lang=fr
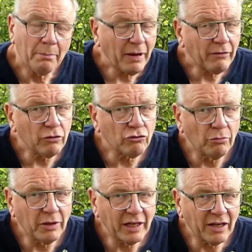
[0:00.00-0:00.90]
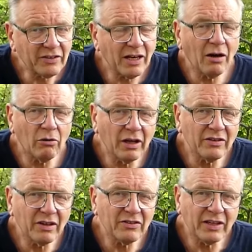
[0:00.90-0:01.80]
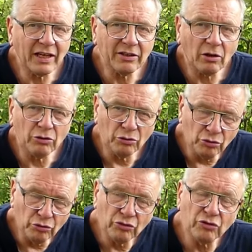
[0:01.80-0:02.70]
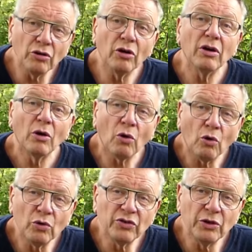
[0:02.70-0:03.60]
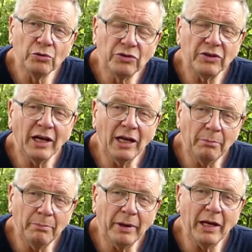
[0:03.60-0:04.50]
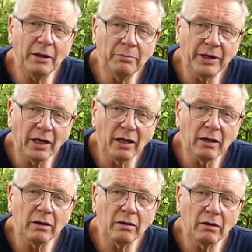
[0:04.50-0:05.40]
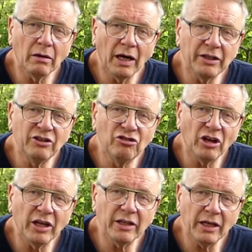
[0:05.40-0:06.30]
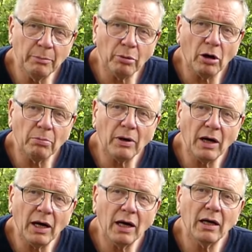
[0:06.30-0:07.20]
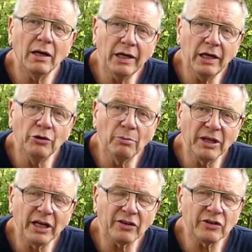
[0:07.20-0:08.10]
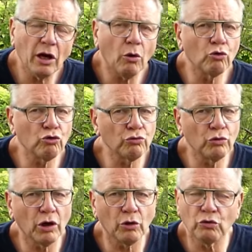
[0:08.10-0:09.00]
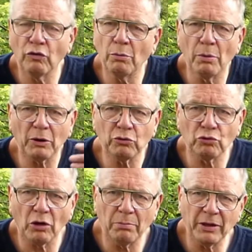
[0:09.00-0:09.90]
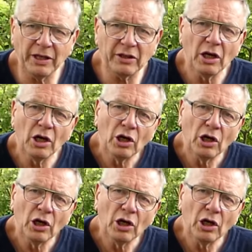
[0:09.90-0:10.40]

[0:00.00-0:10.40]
La pervenche de Madagascar, en latin, c'est Cataranthus roseus. Elle est bel et bien euh, indigène et propre à l'île de Madagascar. Aujourd'hui, on la retrouve un peu partout sur la planète